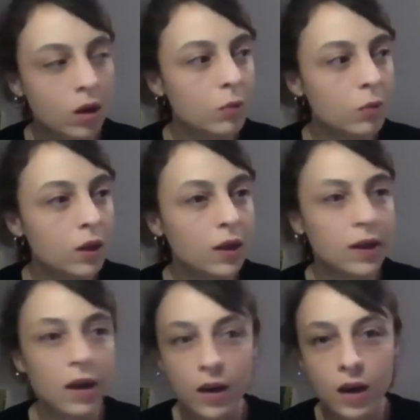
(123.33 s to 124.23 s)
Böyle
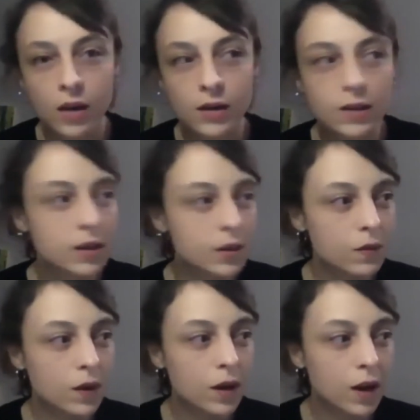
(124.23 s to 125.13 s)
hani arazi
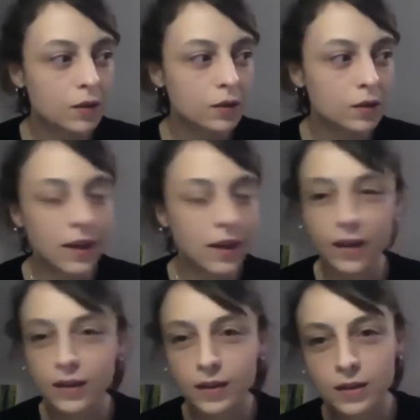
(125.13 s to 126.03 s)
işveren,
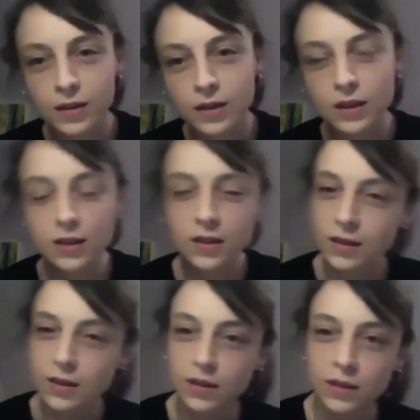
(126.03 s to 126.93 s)
kendiniz, iç
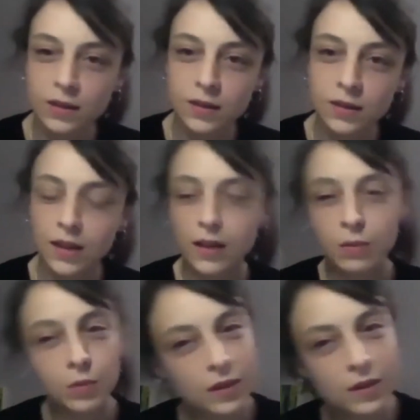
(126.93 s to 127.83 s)
sesiniz,
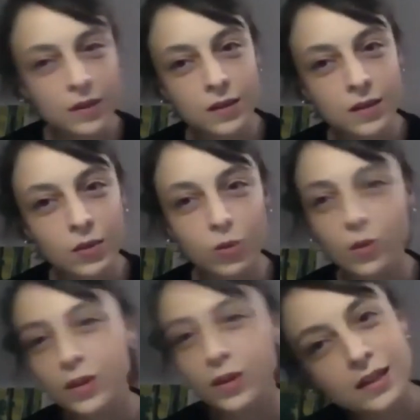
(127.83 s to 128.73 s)
ekibiniz,
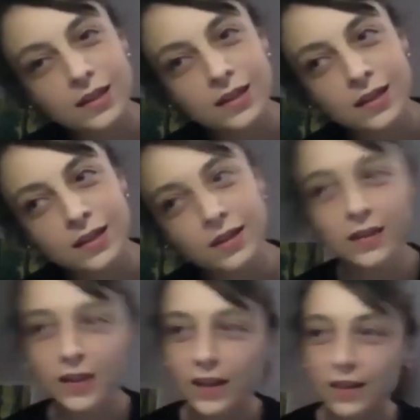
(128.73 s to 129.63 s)
onların iç
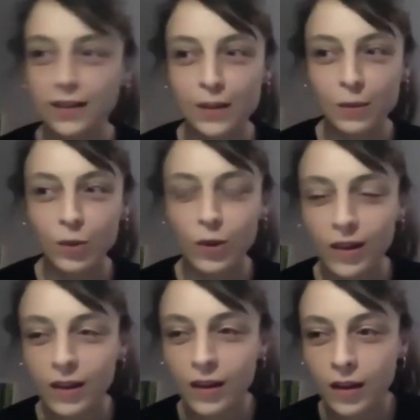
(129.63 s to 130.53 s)
sesleri şeklinde
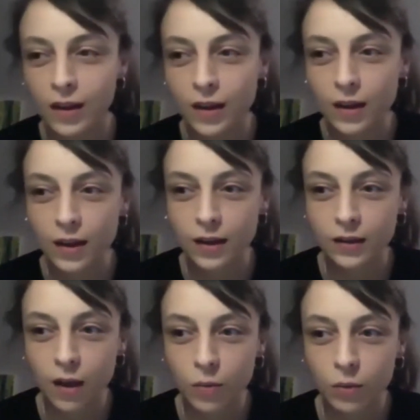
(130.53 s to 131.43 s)
böyle e,
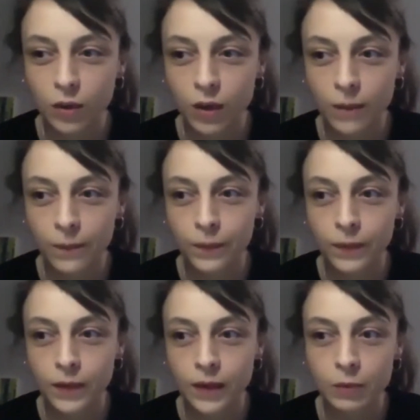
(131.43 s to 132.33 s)
tam da
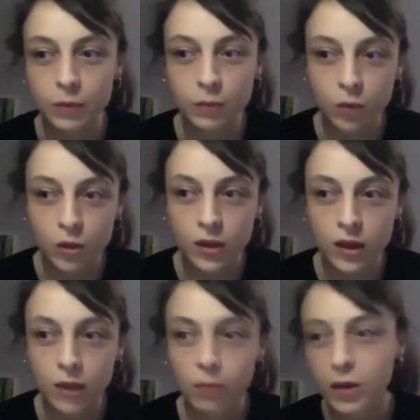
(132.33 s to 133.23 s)
e, bir
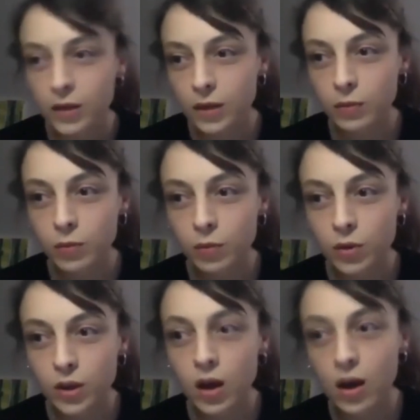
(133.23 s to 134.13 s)
projeden başka bir
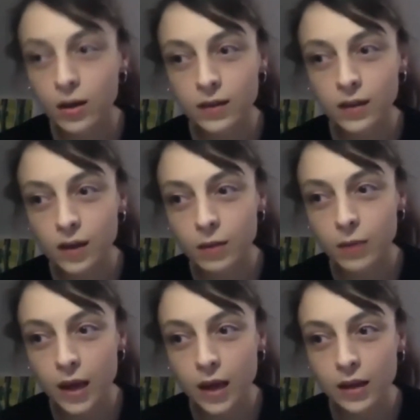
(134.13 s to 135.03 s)
projeye
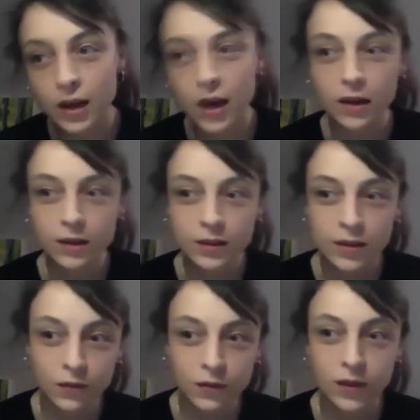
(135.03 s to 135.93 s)
aktarılamayan, her
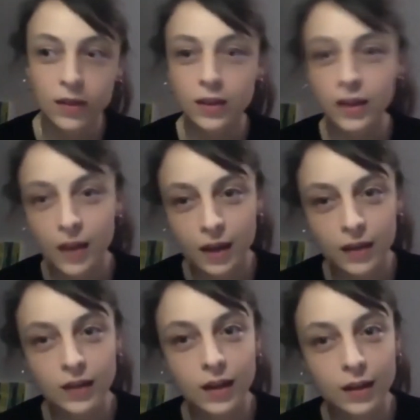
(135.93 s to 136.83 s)
seferinde
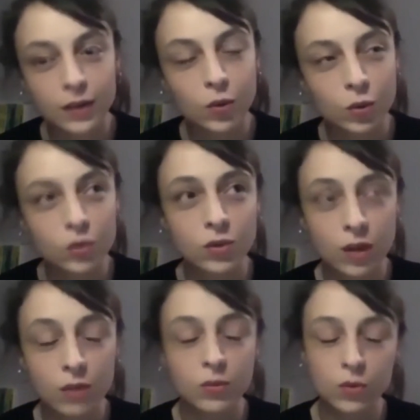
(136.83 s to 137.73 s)
kendi kendine
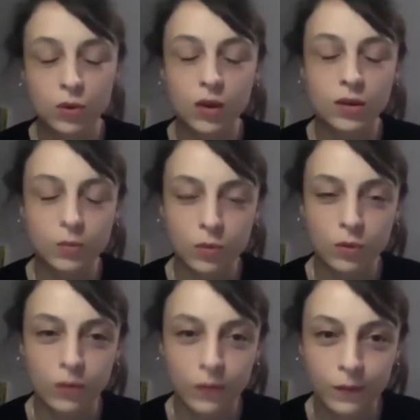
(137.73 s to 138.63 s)
oluşturan bir süreç bu.